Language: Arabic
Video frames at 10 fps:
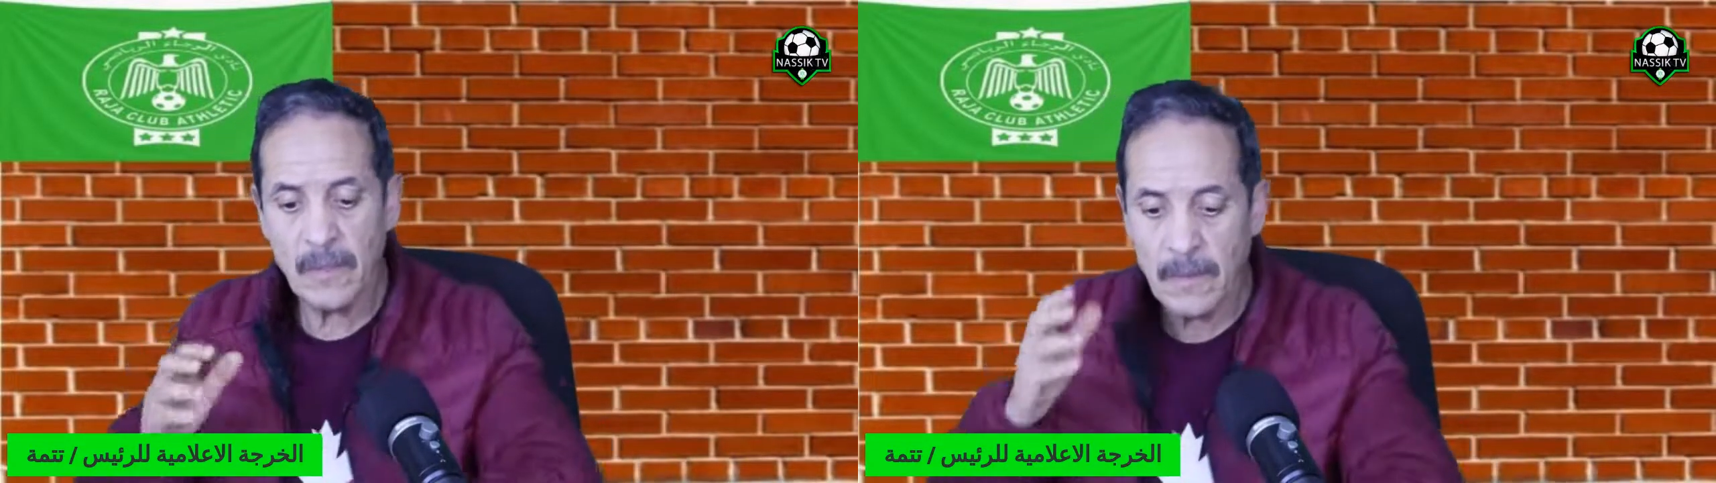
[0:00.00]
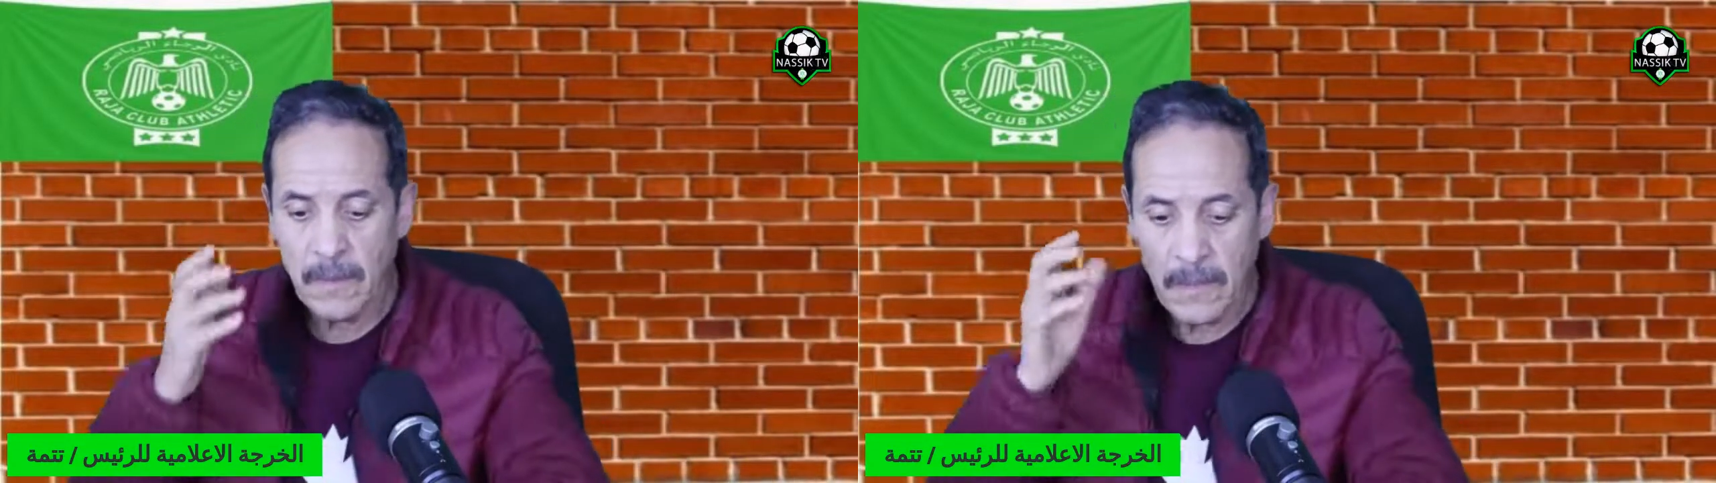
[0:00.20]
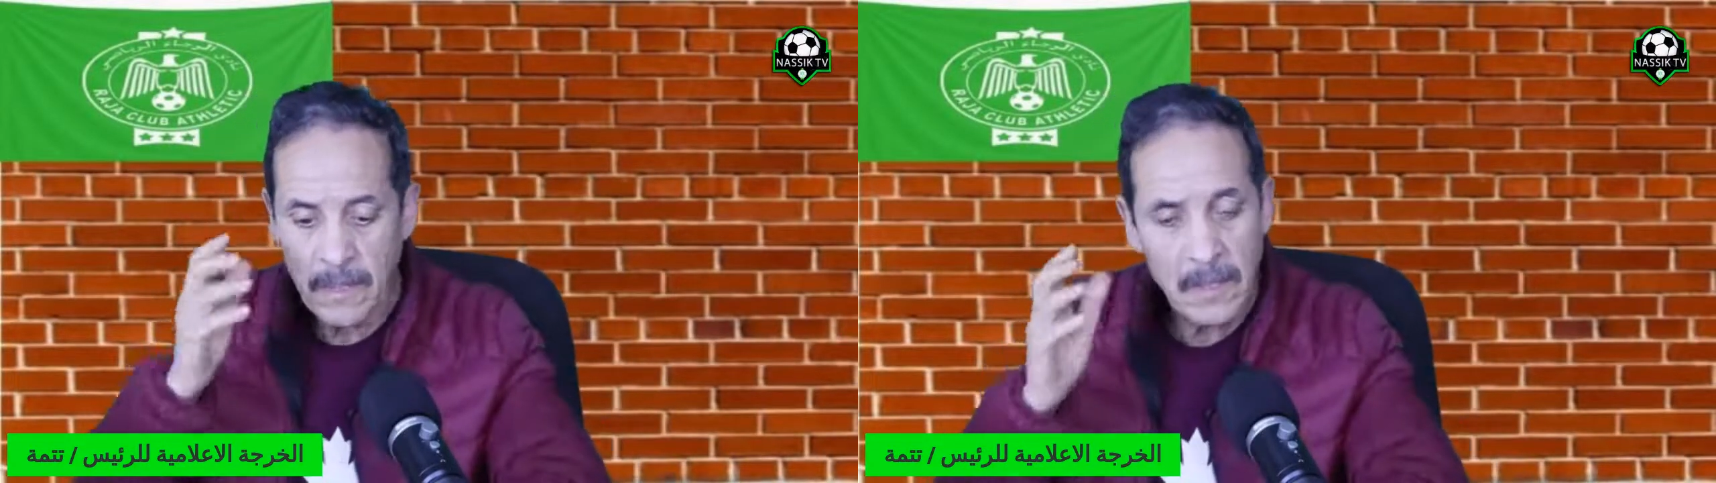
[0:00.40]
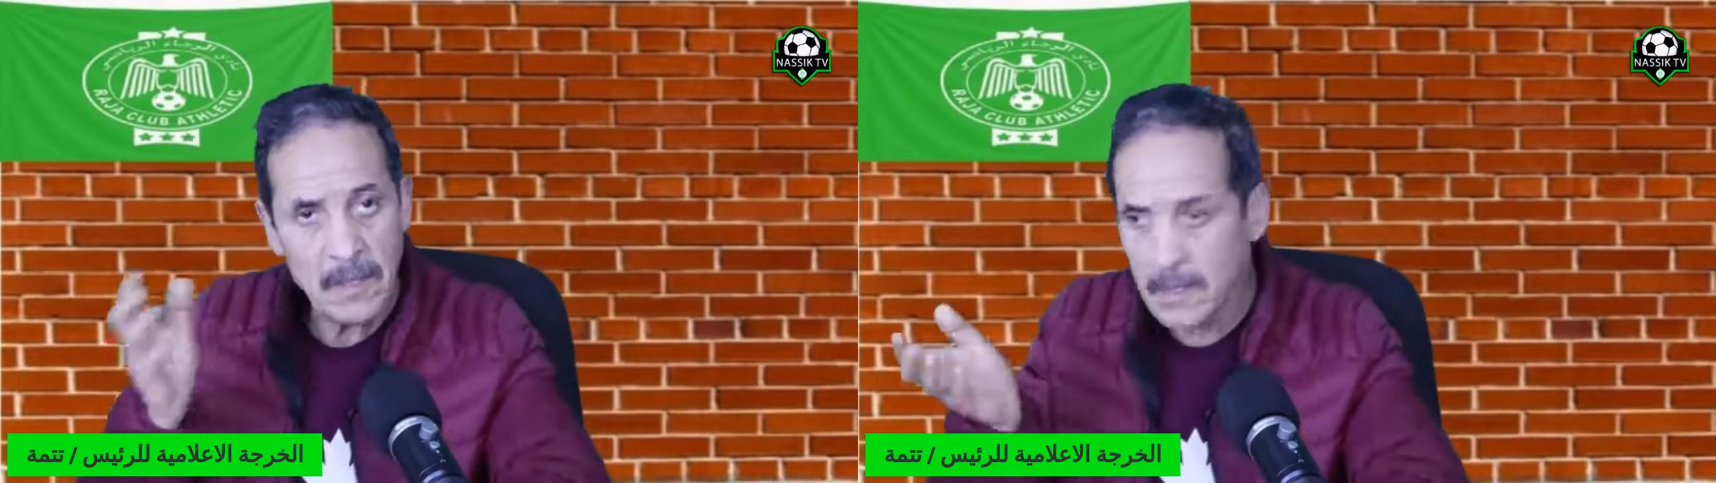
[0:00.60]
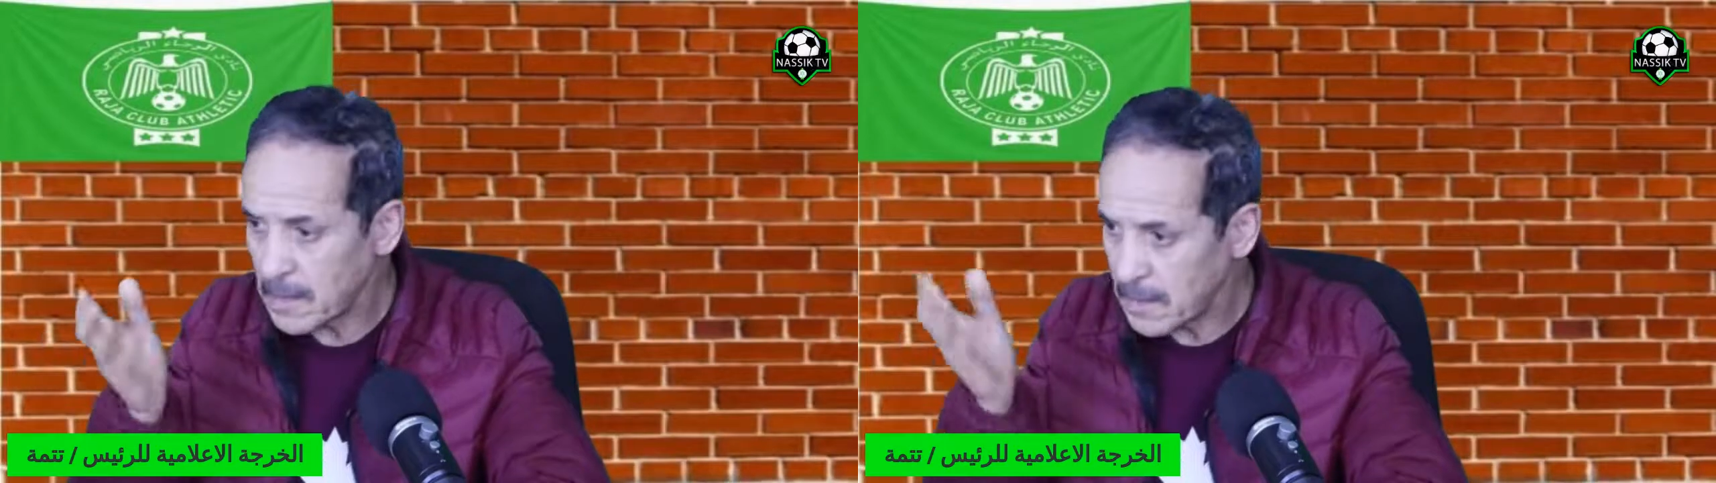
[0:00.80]

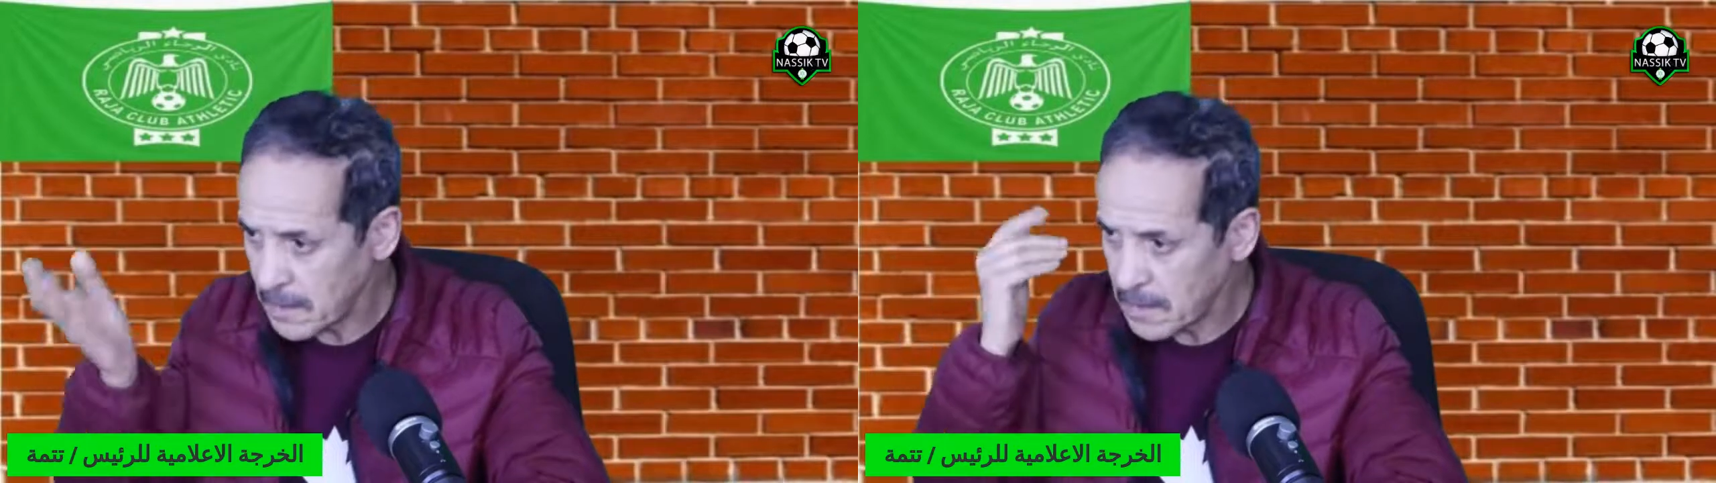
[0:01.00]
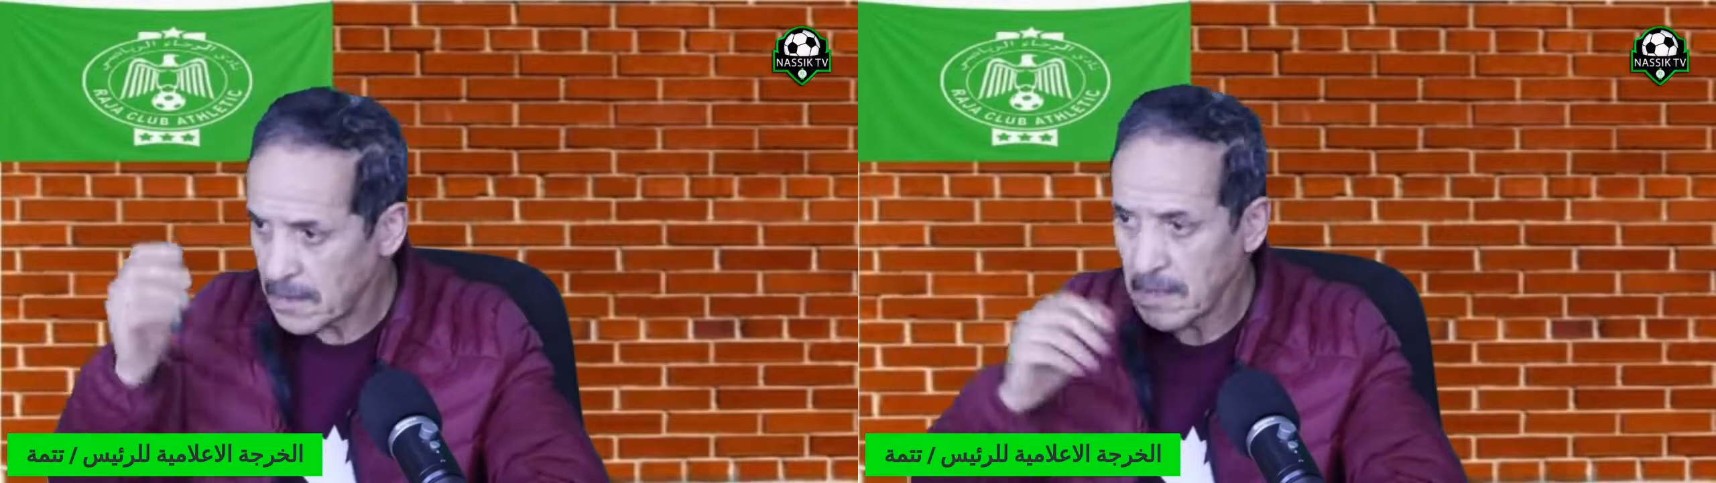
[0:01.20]
آه،